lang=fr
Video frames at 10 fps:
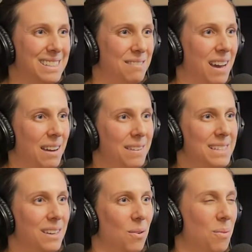ce qui va arriver,
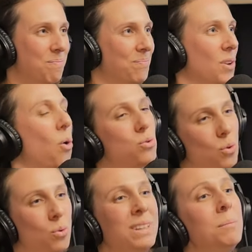c'est qu'on
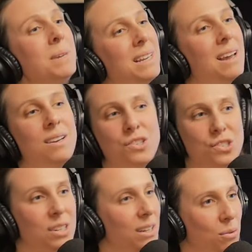on, est
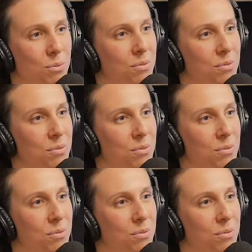mélangé au mm-hmm.